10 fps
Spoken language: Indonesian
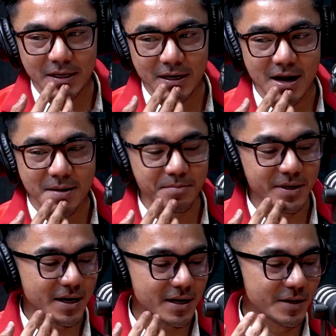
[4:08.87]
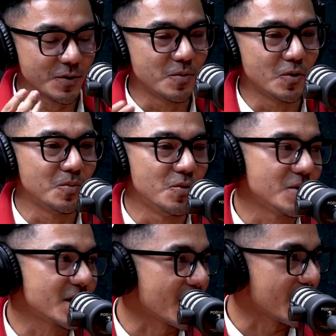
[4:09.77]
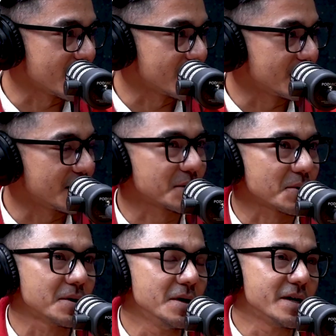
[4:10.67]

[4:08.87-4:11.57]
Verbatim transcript: kerap ya dihubung-hubungkan atau